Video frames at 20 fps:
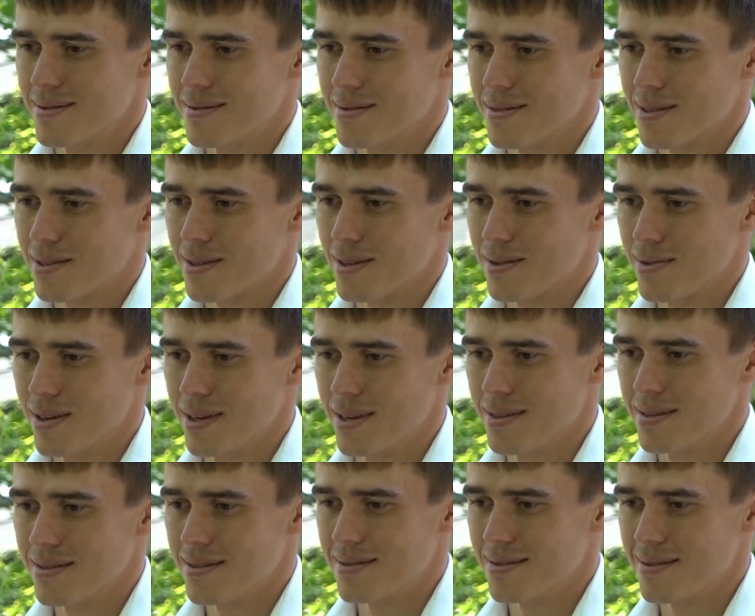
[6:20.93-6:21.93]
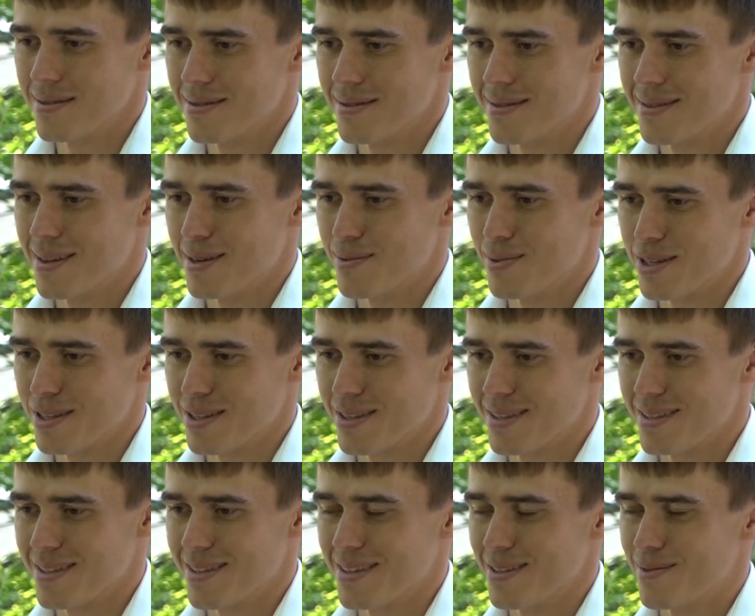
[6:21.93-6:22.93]
Заставляли домашние
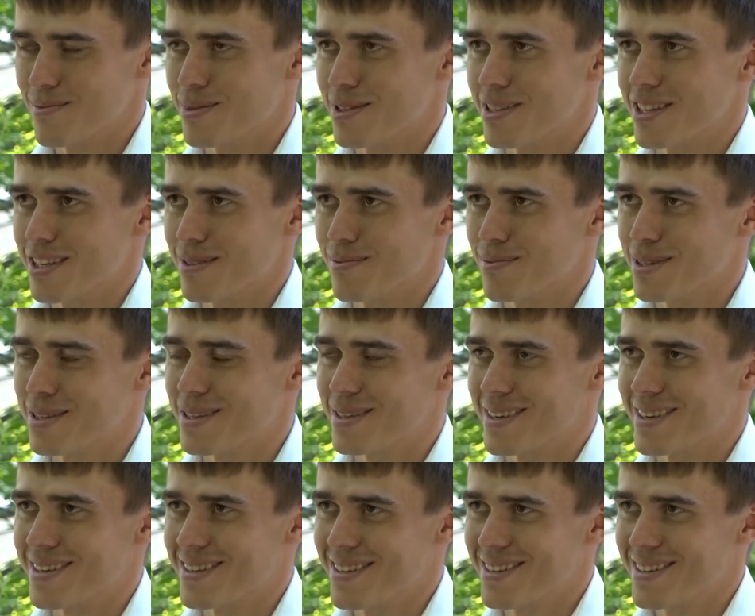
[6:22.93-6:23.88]
стены бежать быстро.